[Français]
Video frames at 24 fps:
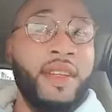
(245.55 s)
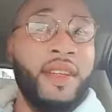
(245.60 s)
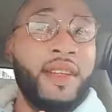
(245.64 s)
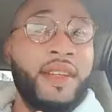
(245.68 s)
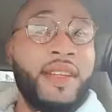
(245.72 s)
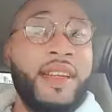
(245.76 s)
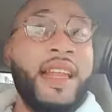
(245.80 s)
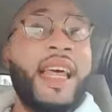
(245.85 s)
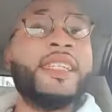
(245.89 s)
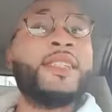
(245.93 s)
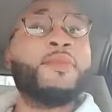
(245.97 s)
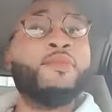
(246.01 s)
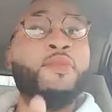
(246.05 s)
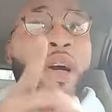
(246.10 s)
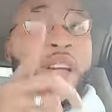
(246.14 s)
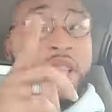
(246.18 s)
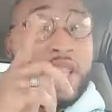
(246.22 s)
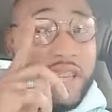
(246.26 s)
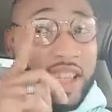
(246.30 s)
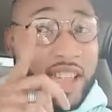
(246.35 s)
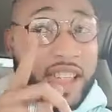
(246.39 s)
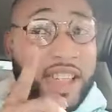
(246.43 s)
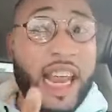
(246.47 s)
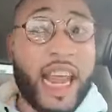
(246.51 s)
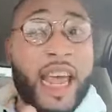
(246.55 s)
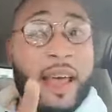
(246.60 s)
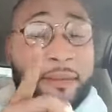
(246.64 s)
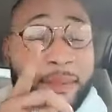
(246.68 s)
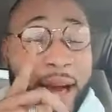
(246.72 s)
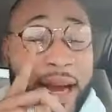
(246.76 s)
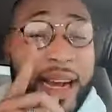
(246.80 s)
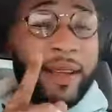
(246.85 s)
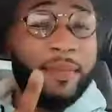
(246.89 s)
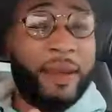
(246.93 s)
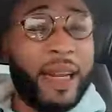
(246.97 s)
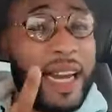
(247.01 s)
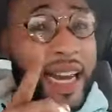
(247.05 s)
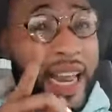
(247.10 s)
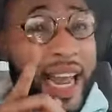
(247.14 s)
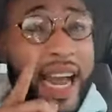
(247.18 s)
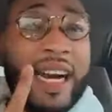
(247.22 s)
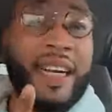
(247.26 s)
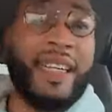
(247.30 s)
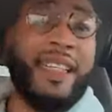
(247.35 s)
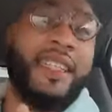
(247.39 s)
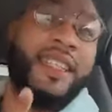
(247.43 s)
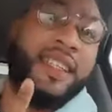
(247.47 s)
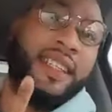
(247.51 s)
Laisse-moi, je gère ma
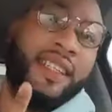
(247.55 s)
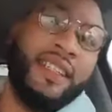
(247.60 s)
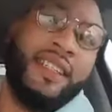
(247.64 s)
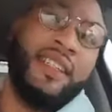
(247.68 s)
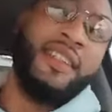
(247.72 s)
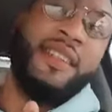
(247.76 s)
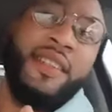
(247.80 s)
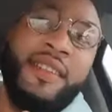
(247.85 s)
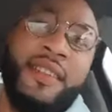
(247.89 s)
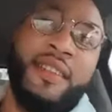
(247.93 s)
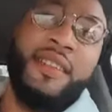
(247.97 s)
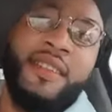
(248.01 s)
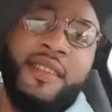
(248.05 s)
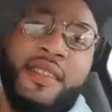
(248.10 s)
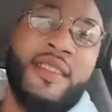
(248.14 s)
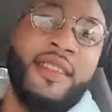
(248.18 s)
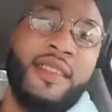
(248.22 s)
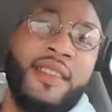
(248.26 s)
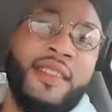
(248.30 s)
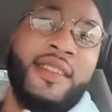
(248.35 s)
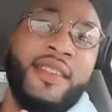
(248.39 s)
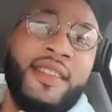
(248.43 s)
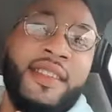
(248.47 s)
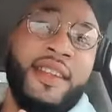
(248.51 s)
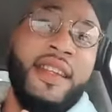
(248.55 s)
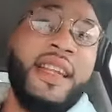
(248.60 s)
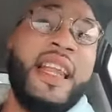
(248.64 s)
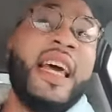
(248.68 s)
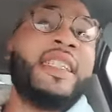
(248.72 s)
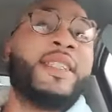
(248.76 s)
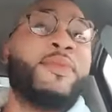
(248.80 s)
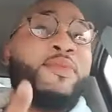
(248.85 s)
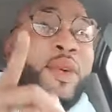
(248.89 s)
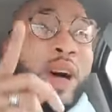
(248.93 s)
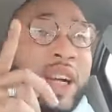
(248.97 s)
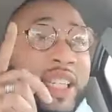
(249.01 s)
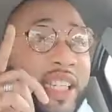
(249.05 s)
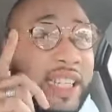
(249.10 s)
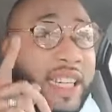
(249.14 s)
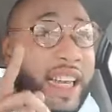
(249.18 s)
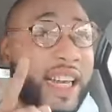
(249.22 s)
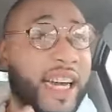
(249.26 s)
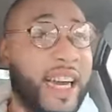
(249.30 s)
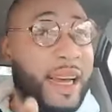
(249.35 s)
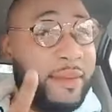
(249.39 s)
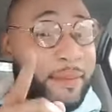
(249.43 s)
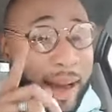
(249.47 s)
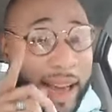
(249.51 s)
cliente. Laisse-moi
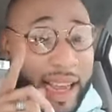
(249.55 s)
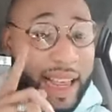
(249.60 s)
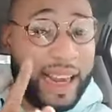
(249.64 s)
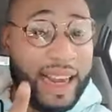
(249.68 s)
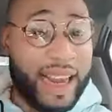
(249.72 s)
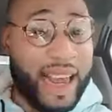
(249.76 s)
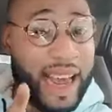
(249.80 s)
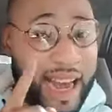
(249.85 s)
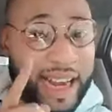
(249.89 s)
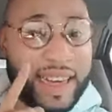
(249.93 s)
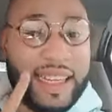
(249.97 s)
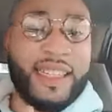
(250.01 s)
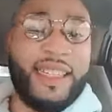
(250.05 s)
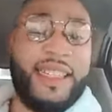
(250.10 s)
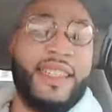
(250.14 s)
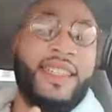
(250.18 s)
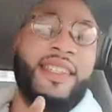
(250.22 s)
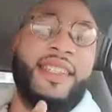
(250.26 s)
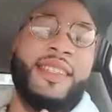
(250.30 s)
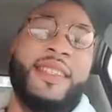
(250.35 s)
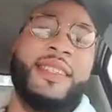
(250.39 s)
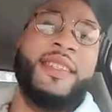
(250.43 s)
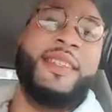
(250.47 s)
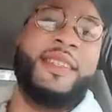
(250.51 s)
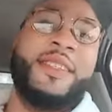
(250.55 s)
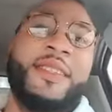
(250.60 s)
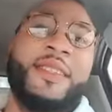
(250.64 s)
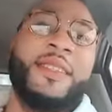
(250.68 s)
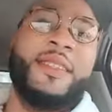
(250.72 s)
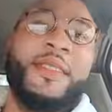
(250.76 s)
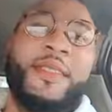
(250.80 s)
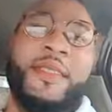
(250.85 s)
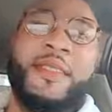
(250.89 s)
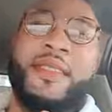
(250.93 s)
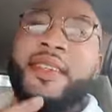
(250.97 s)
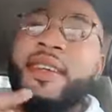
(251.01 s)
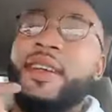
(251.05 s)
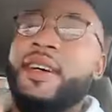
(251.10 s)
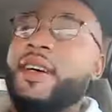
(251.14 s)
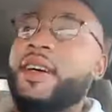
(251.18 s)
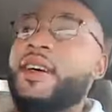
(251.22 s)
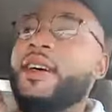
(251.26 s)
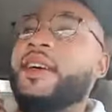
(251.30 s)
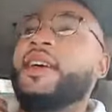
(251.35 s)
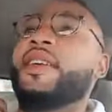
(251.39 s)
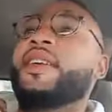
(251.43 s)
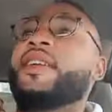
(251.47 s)
gérer ma cliente. Oh,